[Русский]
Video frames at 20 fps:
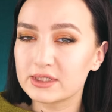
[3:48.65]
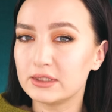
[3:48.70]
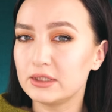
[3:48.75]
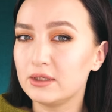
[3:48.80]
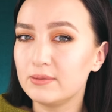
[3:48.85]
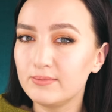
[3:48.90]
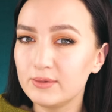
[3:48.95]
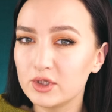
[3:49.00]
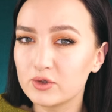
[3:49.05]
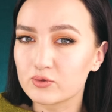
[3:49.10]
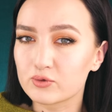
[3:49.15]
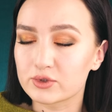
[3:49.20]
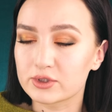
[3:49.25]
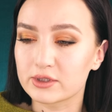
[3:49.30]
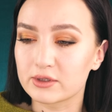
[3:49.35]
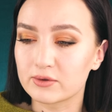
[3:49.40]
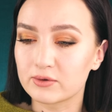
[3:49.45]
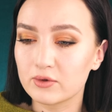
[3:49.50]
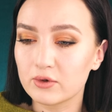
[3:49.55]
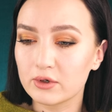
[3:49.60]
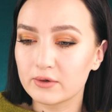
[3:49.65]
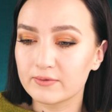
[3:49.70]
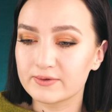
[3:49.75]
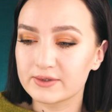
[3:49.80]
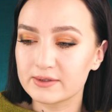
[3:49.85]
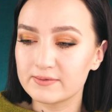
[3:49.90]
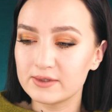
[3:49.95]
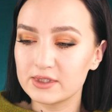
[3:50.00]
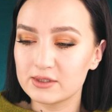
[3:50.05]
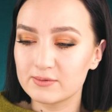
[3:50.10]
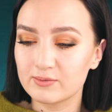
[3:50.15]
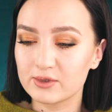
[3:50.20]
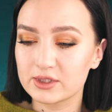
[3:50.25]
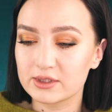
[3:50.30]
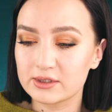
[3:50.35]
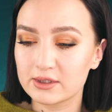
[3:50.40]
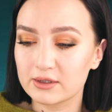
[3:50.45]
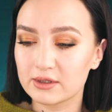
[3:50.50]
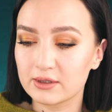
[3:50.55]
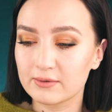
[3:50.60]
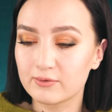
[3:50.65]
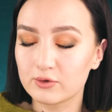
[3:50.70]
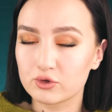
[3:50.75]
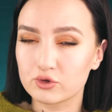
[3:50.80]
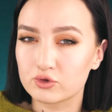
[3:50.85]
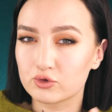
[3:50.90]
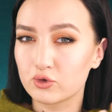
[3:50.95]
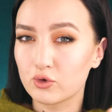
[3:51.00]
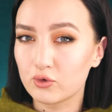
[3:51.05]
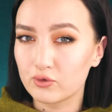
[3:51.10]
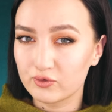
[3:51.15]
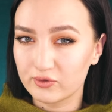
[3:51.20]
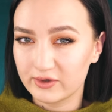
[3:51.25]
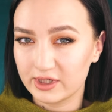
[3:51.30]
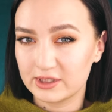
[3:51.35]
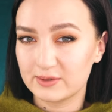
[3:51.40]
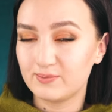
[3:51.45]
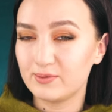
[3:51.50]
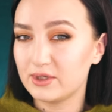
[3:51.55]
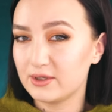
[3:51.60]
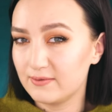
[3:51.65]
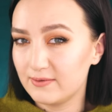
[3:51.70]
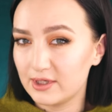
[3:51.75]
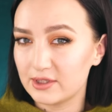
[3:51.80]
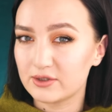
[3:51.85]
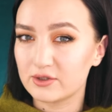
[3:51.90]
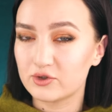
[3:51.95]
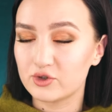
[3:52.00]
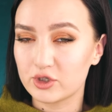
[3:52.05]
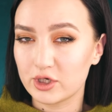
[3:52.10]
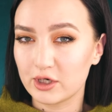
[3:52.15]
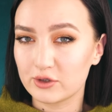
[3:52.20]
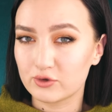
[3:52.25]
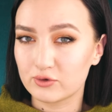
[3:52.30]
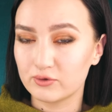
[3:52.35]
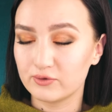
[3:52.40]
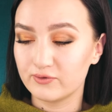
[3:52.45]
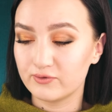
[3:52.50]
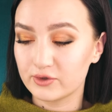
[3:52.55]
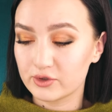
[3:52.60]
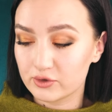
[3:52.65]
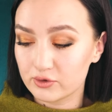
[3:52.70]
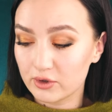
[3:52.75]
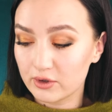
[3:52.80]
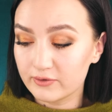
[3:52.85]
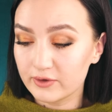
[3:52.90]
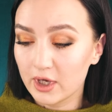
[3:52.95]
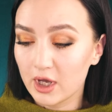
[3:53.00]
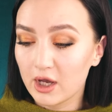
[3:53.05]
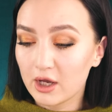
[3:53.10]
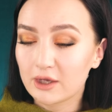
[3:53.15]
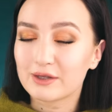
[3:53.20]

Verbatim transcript: и минусы, но в зависимости от того, что у вас перевесит чашу весов,